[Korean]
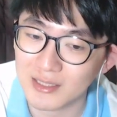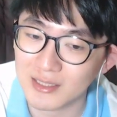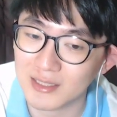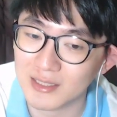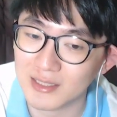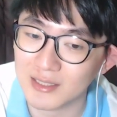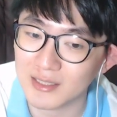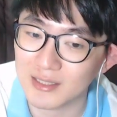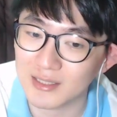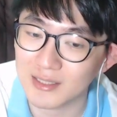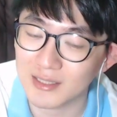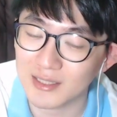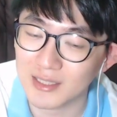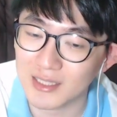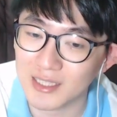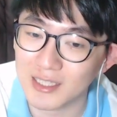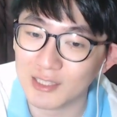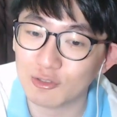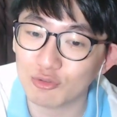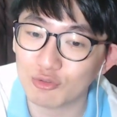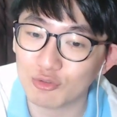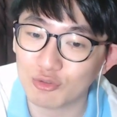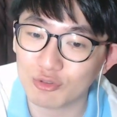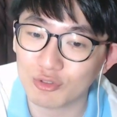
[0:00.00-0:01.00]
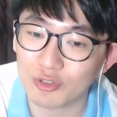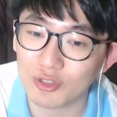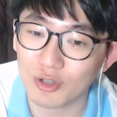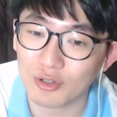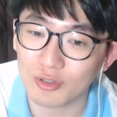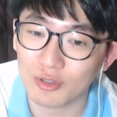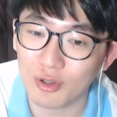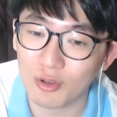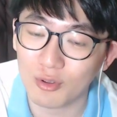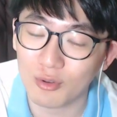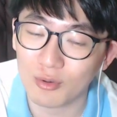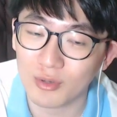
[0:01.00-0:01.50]
그 이중
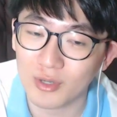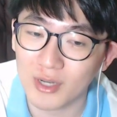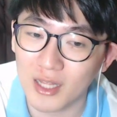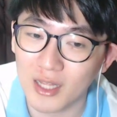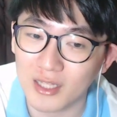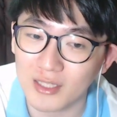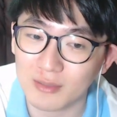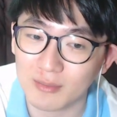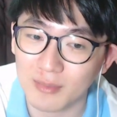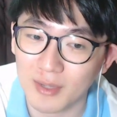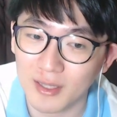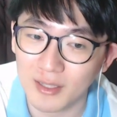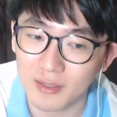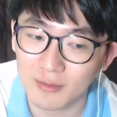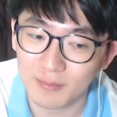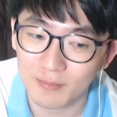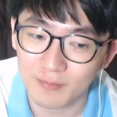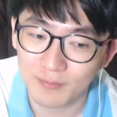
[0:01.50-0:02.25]
국적은 허용을 하지만